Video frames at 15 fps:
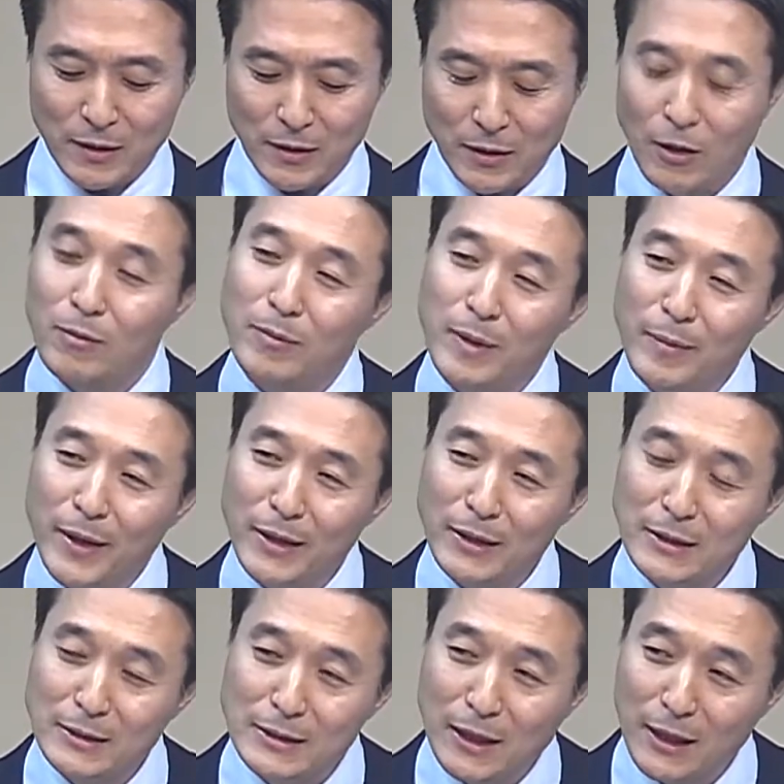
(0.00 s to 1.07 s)
열매
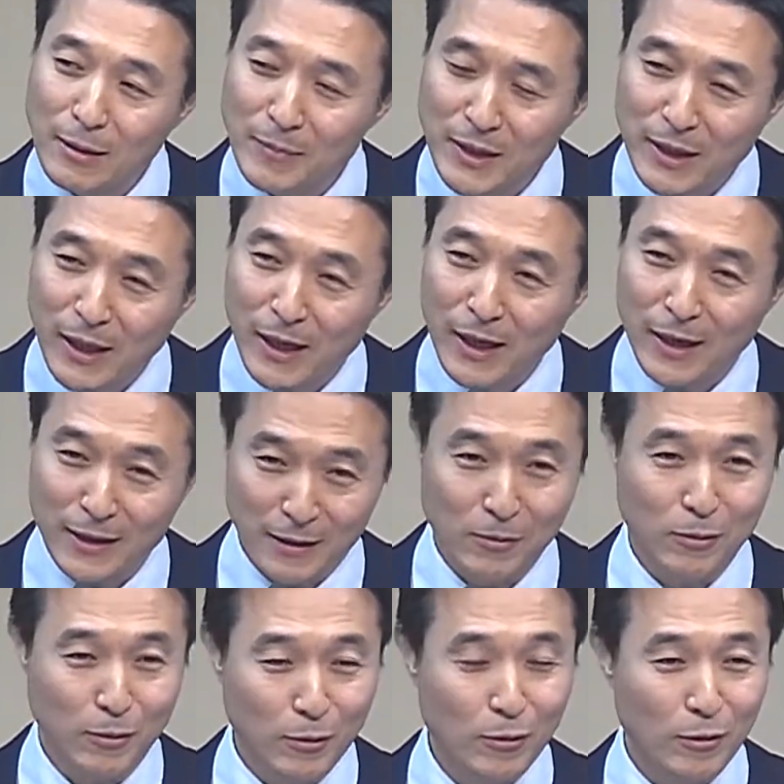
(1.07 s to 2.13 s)
맺는
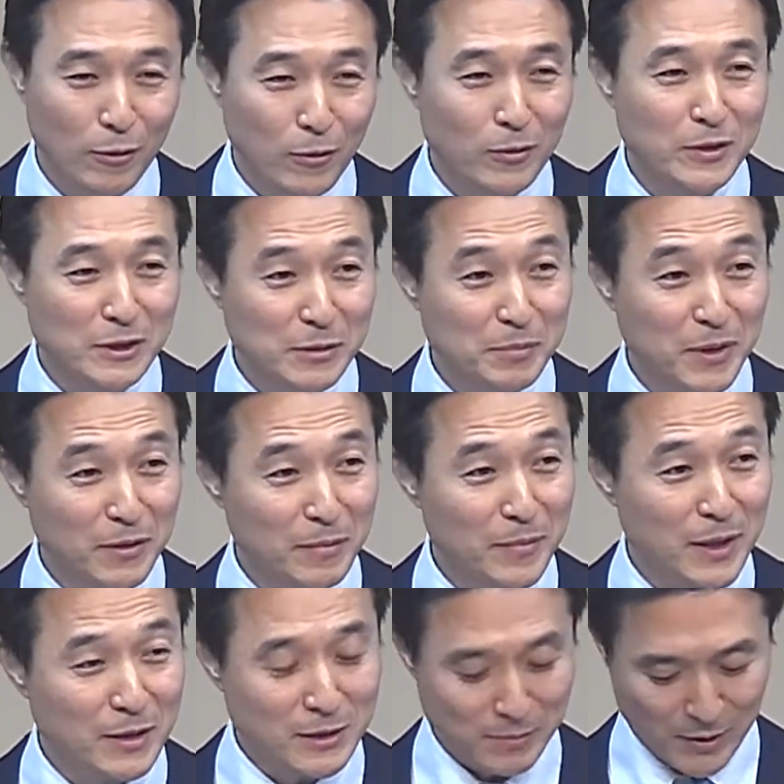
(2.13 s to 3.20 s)
사람이다라고 오늘 시편은
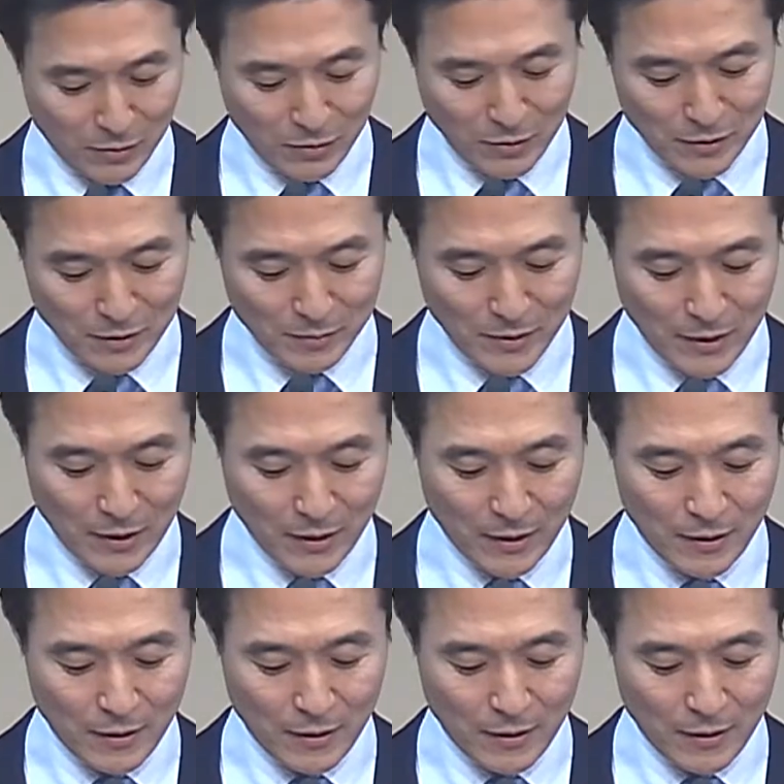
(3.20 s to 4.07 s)
말씀하고 있습니다.